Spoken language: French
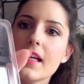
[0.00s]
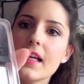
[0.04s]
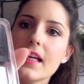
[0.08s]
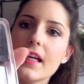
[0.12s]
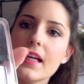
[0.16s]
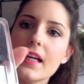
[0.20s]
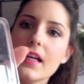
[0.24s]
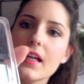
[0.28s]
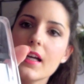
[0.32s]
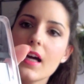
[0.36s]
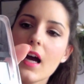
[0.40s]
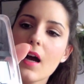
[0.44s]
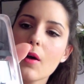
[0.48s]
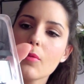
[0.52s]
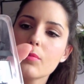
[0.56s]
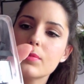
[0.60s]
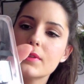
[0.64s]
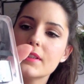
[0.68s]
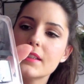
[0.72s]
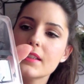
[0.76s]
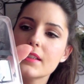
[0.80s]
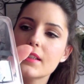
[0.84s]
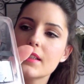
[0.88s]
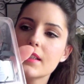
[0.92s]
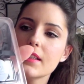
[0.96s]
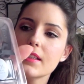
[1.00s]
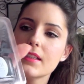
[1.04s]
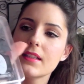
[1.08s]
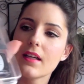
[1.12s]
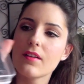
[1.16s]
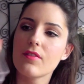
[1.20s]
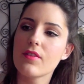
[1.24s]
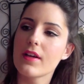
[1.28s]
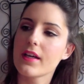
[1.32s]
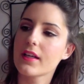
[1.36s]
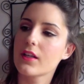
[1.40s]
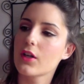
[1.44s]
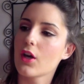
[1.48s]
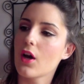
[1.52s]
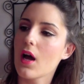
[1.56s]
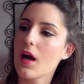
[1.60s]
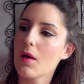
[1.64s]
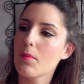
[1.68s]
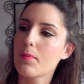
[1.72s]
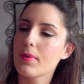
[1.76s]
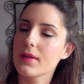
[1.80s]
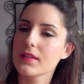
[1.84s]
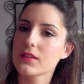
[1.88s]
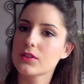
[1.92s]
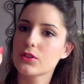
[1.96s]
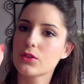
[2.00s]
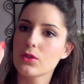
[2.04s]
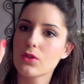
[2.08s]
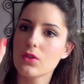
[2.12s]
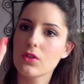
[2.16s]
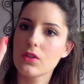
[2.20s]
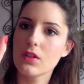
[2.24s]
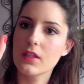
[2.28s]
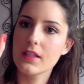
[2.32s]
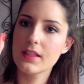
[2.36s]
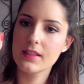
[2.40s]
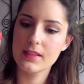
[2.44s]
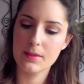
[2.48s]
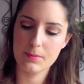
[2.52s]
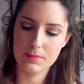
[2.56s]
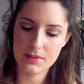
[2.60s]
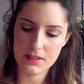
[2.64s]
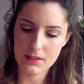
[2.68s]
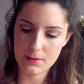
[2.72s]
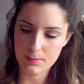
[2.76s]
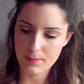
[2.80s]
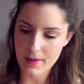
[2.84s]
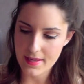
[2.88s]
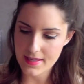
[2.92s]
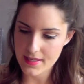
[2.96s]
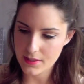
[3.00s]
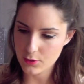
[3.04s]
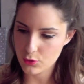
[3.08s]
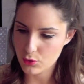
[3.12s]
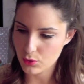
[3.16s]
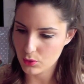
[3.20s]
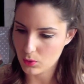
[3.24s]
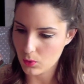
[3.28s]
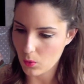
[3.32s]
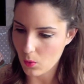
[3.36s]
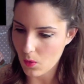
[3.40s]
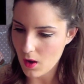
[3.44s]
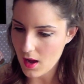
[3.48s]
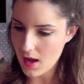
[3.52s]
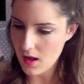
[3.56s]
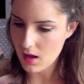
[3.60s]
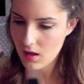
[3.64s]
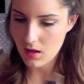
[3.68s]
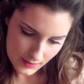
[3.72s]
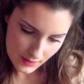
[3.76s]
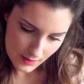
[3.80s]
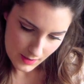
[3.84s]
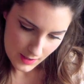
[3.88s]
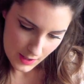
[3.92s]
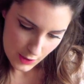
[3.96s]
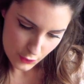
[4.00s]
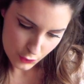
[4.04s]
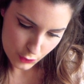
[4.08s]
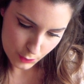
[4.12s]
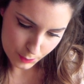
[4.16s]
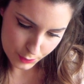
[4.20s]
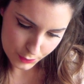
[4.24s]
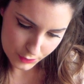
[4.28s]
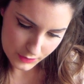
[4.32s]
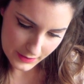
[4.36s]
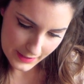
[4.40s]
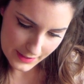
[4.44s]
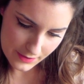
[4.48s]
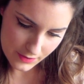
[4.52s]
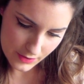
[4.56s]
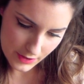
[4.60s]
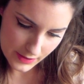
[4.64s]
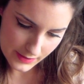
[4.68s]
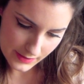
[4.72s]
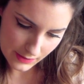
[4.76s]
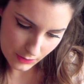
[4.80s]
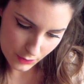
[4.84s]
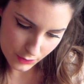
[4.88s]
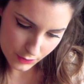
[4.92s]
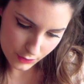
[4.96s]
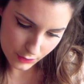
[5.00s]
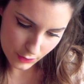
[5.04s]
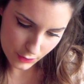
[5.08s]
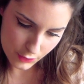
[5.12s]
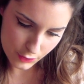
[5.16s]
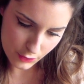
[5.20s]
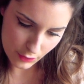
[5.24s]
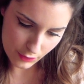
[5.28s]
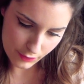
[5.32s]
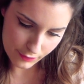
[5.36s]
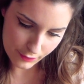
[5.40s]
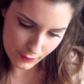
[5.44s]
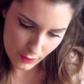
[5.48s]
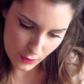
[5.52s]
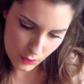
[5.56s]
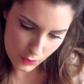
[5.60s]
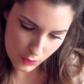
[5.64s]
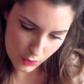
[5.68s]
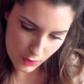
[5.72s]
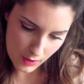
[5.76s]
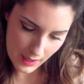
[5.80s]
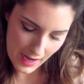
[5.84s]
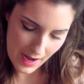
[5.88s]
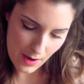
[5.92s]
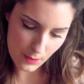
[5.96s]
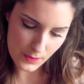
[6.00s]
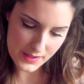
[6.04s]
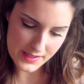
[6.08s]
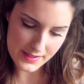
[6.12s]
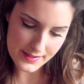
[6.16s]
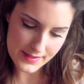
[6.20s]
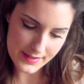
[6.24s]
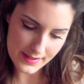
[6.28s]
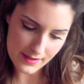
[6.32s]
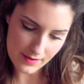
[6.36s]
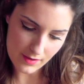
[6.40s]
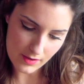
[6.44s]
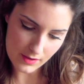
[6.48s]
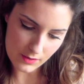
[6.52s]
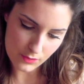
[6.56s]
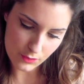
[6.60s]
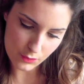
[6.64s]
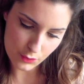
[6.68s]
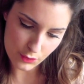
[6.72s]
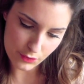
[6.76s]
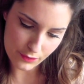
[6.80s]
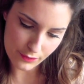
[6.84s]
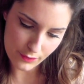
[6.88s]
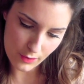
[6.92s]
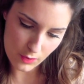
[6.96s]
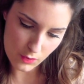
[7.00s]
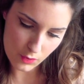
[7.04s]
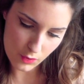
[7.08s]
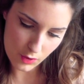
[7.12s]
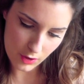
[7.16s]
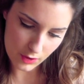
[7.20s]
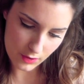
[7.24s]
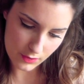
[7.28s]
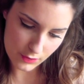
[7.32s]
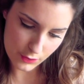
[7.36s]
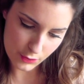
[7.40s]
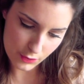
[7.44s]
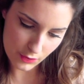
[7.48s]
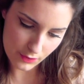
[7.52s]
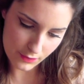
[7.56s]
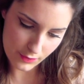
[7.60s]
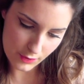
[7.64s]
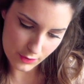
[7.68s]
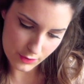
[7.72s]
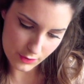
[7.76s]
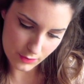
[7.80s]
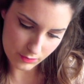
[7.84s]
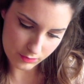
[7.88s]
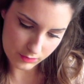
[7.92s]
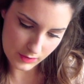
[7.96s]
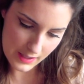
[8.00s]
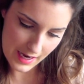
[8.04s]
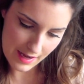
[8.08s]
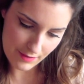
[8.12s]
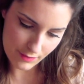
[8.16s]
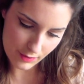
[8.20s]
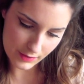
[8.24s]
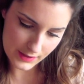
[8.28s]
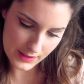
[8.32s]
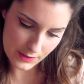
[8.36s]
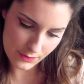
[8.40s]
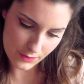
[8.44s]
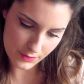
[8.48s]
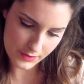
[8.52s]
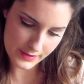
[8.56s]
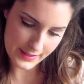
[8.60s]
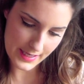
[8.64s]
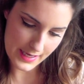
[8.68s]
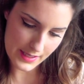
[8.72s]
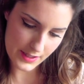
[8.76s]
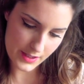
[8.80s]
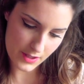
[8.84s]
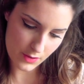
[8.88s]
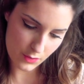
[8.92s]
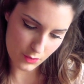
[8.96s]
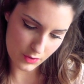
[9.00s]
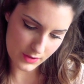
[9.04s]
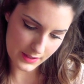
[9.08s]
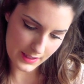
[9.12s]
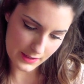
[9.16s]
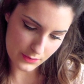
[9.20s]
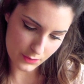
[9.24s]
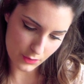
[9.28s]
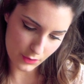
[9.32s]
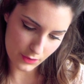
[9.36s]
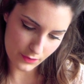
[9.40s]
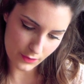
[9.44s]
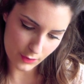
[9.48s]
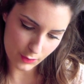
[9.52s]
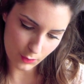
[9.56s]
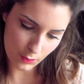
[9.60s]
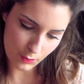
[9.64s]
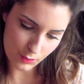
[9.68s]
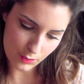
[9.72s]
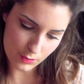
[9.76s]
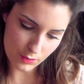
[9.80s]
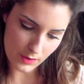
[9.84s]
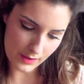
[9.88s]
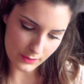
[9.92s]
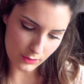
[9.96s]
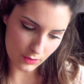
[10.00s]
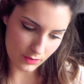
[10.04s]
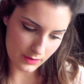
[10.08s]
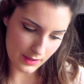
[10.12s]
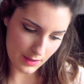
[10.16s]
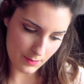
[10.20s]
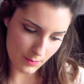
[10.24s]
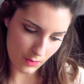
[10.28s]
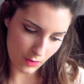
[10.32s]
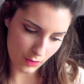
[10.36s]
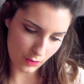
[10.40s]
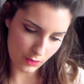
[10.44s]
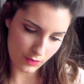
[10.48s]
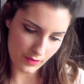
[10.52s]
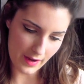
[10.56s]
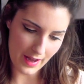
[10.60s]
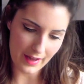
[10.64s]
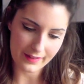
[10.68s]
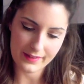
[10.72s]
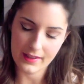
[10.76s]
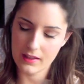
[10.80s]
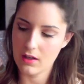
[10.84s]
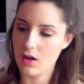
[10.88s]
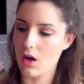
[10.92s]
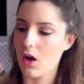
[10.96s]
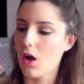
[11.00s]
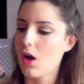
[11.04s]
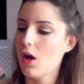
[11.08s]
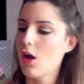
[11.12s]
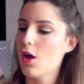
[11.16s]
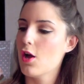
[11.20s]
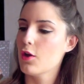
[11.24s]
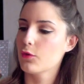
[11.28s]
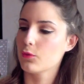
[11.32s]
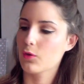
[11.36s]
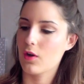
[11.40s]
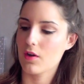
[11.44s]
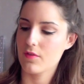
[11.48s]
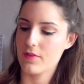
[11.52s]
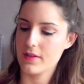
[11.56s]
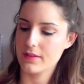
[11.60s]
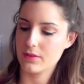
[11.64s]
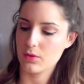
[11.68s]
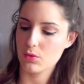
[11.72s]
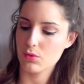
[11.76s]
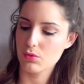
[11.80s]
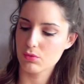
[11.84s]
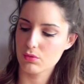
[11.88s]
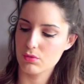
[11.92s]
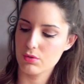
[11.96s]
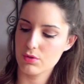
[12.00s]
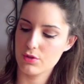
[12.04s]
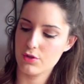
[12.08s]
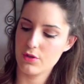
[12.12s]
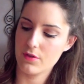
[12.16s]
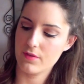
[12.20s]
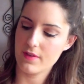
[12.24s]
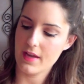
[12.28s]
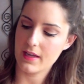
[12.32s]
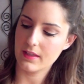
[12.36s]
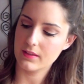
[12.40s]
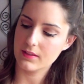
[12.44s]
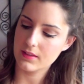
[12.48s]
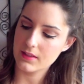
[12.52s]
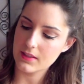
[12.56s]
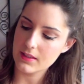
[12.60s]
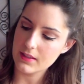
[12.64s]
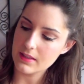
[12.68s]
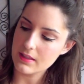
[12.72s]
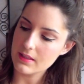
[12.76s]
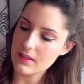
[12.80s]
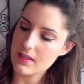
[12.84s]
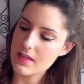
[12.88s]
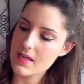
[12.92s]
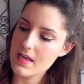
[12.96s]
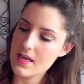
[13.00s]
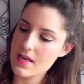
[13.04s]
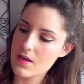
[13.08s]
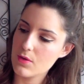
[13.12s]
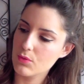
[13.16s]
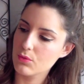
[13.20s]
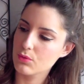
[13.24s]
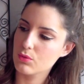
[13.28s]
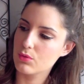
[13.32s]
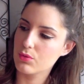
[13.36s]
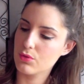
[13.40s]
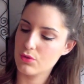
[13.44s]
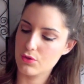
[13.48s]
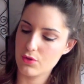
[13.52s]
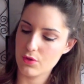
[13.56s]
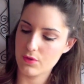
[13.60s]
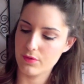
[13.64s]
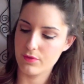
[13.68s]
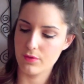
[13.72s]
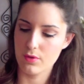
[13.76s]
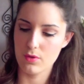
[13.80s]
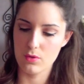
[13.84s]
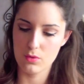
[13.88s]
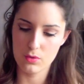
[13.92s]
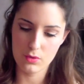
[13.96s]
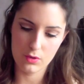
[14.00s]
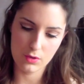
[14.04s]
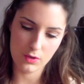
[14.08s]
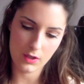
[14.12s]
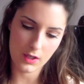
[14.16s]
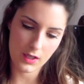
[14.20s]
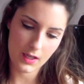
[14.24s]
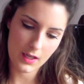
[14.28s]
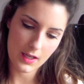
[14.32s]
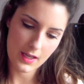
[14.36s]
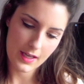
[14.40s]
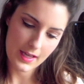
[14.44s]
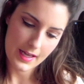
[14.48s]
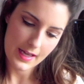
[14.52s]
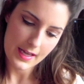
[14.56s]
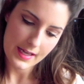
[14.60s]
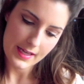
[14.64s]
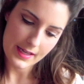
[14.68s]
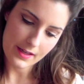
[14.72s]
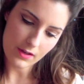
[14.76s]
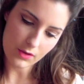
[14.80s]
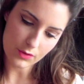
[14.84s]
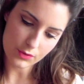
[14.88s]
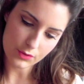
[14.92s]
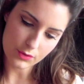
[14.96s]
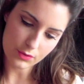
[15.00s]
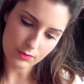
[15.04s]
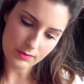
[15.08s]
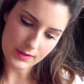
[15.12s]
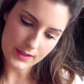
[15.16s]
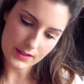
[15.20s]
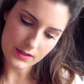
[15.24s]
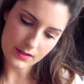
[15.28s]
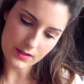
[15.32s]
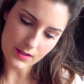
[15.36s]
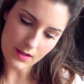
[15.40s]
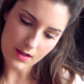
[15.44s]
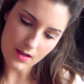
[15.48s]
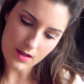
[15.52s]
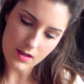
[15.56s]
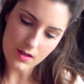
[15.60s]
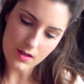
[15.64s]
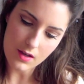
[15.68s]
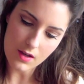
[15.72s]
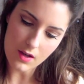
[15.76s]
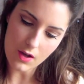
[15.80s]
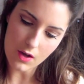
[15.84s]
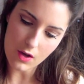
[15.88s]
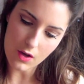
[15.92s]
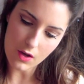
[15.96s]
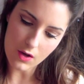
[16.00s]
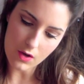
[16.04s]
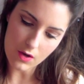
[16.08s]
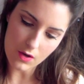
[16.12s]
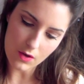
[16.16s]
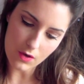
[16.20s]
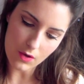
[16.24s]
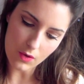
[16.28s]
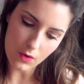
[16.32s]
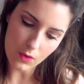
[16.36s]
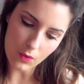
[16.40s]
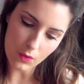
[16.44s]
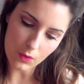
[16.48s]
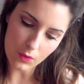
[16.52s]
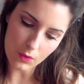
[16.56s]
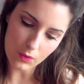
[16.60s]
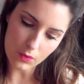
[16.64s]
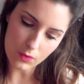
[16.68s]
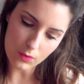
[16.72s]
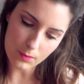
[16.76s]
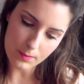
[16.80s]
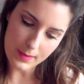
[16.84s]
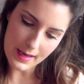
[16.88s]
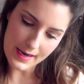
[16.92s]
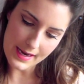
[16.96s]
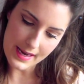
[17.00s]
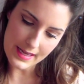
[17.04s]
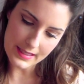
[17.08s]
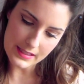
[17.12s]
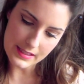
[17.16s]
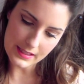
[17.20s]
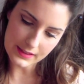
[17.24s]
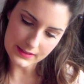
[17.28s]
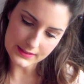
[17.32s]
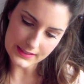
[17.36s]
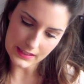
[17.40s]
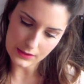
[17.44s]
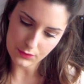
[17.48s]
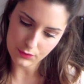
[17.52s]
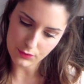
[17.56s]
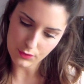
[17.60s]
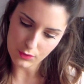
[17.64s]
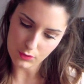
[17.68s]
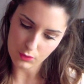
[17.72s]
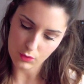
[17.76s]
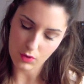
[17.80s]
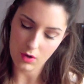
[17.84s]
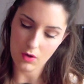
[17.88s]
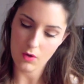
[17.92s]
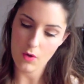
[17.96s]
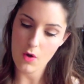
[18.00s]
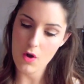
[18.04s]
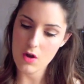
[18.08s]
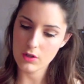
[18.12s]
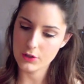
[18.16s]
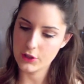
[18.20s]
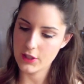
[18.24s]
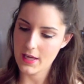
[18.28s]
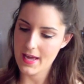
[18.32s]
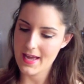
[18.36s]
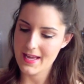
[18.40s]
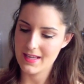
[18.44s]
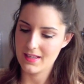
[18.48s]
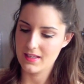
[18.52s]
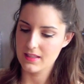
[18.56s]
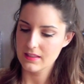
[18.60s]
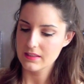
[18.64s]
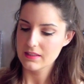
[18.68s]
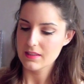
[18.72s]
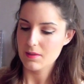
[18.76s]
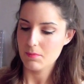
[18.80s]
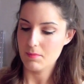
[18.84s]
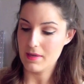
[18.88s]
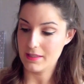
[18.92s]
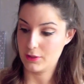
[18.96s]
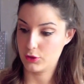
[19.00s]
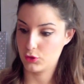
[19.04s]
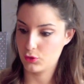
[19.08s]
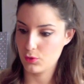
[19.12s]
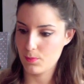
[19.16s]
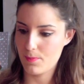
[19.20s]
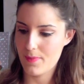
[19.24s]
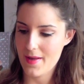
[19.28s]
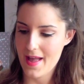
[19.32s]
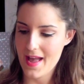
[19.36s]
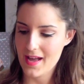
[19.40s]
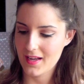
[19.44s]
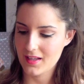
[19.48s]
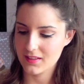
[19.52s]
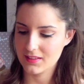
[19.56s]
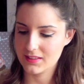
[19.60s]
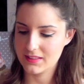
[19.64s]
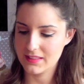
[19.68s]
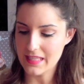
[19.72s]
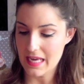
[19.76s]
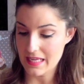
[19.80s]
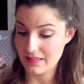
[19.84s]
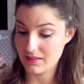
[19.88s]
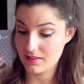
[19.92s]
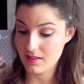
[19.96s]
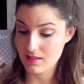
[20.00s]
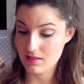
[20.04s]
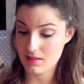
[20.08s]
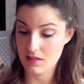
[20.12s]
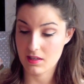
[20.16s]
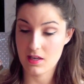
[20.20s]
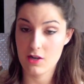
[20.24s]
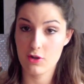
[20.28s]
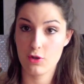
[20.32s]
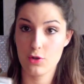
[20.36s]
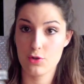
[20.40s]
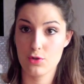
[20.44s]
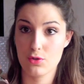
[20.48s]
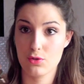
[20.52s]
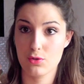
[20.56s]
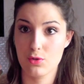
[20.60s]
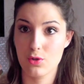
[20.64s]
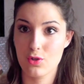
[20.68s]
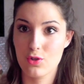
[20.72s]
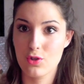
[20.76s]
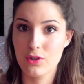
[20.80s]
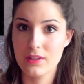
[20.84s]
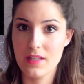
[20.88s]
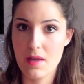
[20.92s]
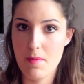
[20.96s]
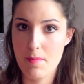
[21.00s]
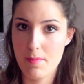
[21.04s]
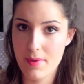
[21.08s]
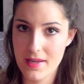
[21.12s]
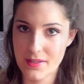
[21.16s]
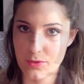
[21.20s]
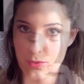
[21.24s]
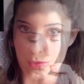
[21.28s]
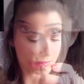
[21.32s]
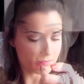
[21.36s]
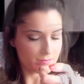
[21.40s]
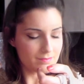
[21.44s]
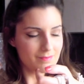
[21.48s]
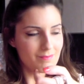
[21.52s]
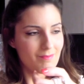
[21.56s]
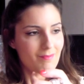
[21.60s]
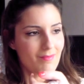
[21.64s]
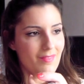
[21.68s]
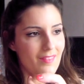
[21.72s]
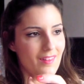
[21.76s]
et un petit kit avec un pinceau et des petites paillettes je crois. Soupoudrez une généreuse dose de velours. Ah oui, c'est du velours sur vos ongles avant qu'il ne sèche. jusqu'à ce que votre ongle soit totalement recouvert. D'accord. Donc en fait, une couche de vernis et une couche de velours. Et ensuite, euh, on balaye l'excès de velours. Ok, bah super, Ciaté c'est quelque chose que je connais pas du tout.